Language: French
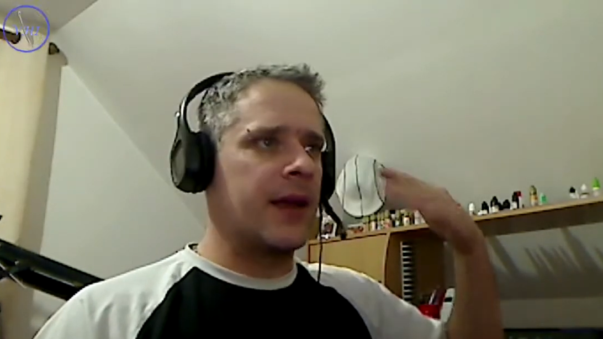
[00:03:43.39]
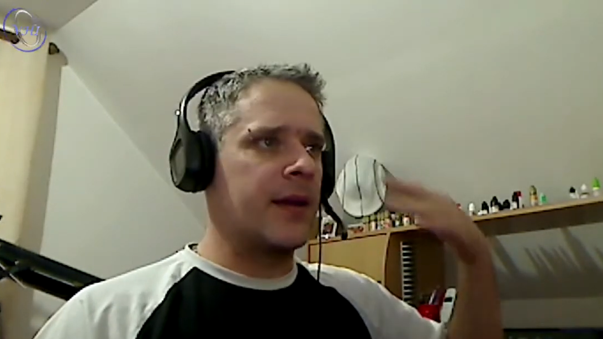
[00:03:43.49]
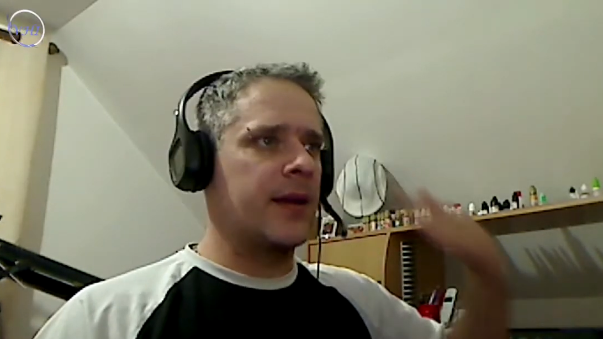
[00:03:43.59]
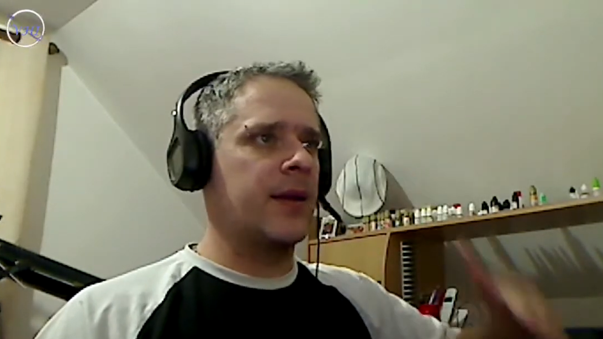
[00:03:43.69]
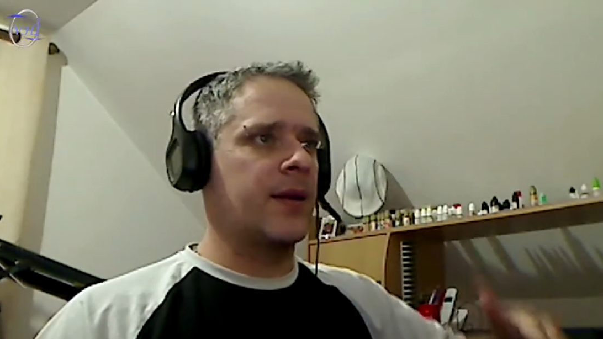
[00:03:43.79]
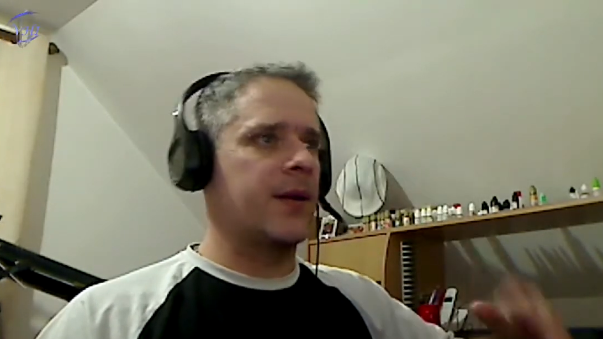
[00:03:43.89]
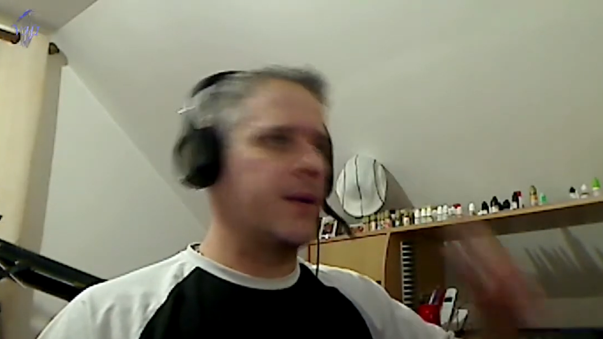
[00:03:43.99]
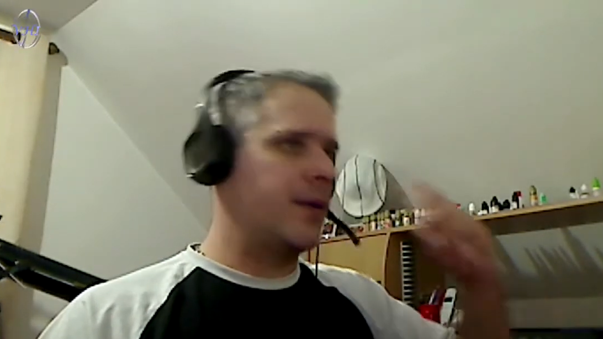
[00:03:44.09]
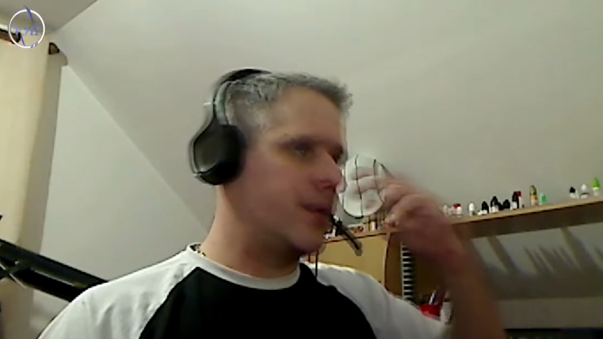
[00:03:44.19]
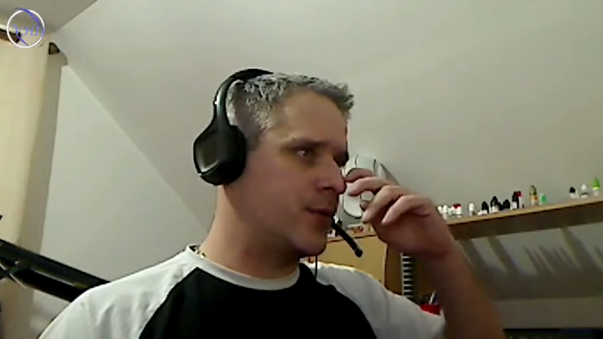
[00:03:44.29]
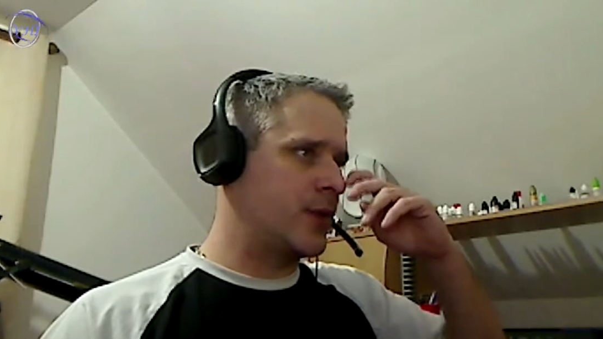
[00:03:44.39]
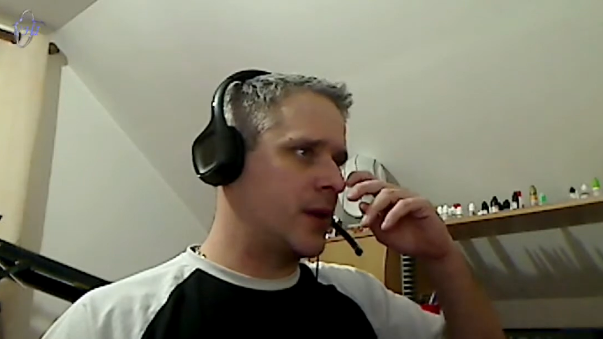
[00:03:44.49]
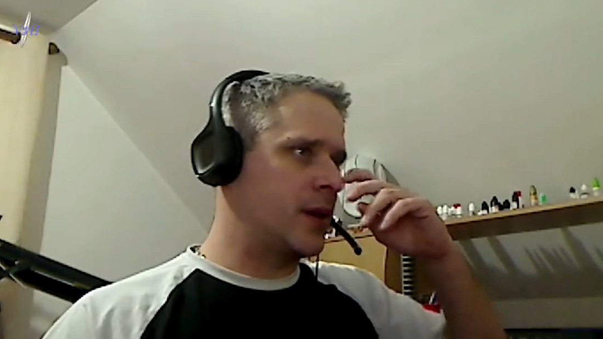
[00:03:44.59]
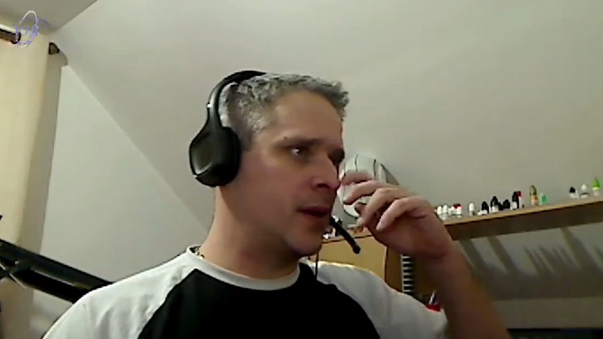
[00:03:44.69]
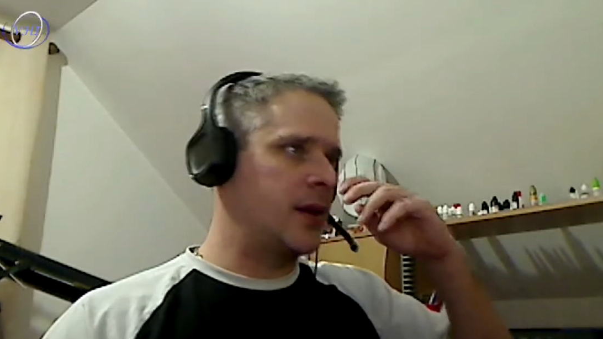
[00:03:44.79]
et euh, en
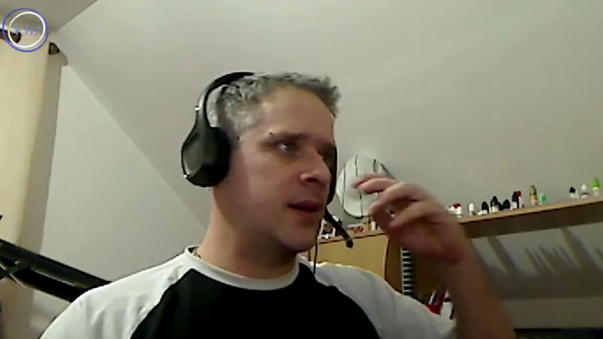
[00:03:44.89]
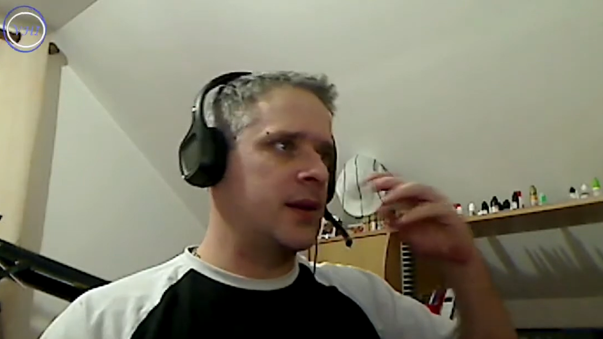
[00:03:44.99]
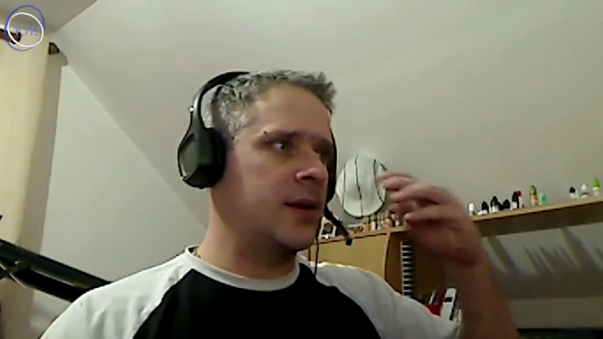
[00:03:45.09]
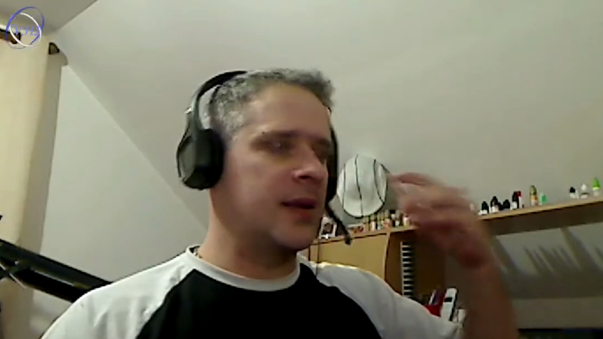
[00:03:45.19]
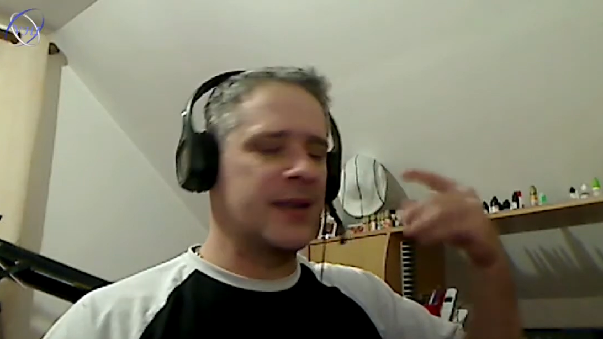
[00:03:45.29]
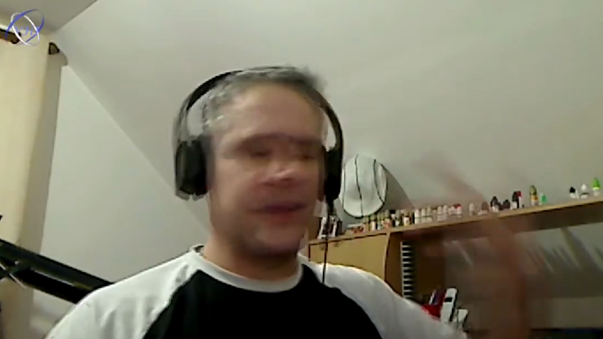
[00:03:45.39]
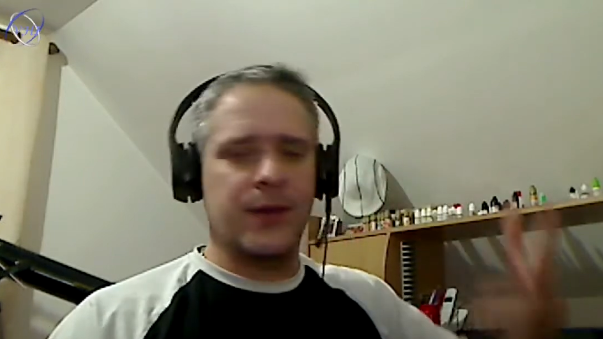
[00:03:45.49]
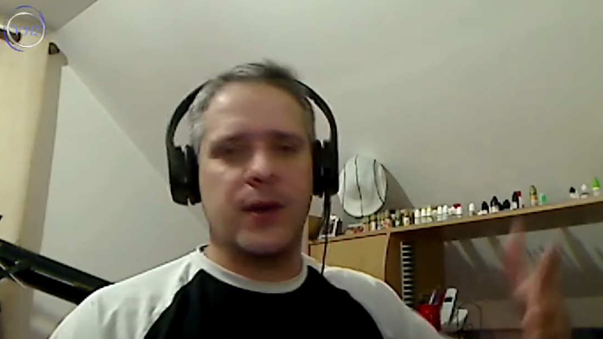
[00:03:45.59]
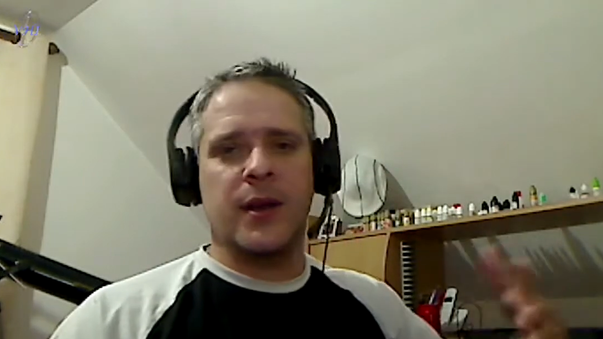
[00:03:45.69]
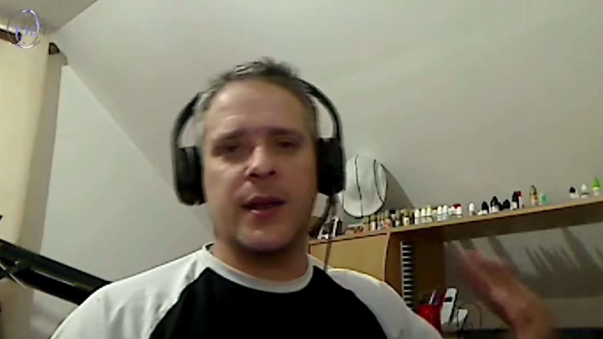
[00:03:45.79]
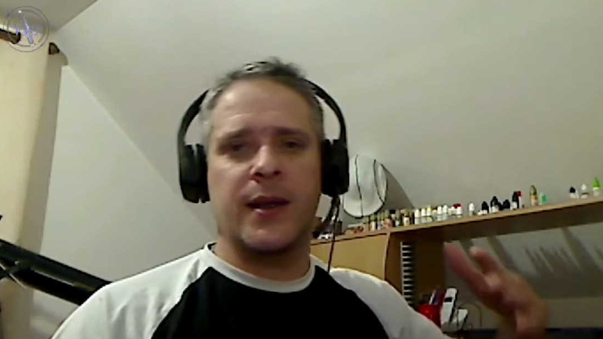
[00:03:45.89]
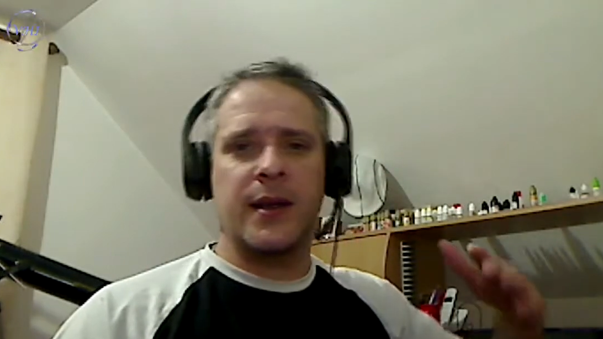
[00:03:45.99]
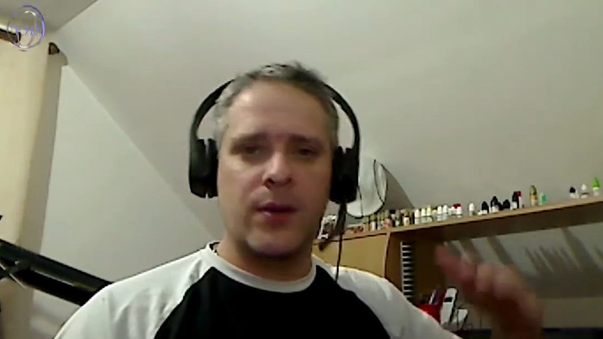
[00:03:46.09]
la, saveur est,